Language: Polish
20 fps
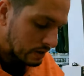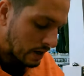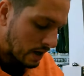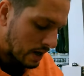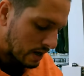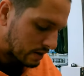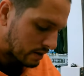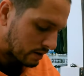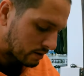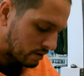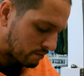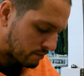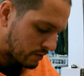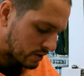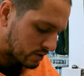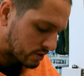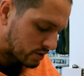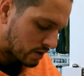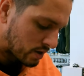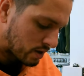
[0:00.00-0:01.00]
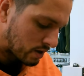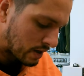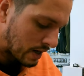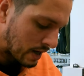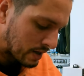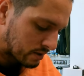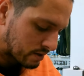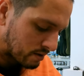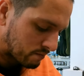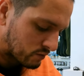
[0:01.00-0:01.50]
Tak, jak najbardziej.
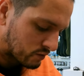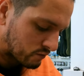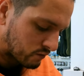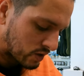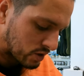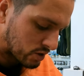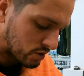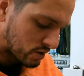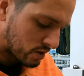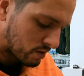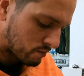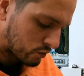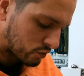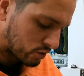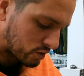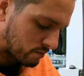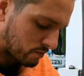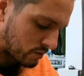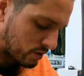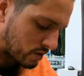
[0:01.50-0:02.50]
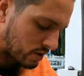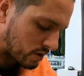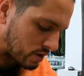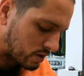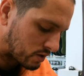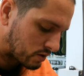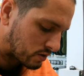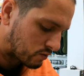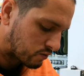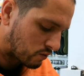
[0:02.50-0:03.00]
Latem zwłaszcza
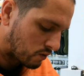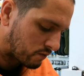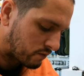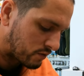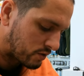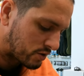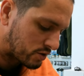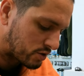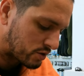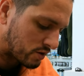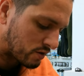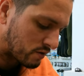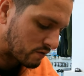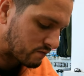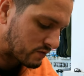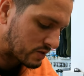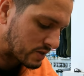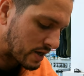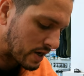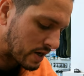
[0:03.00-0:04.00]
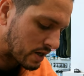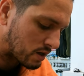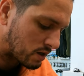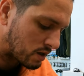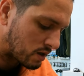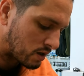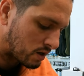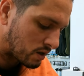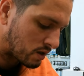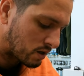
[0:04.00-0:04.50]
możemy złowić e,
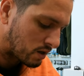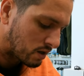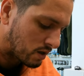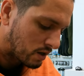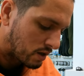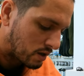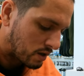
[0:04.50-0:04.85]
wzdęgi,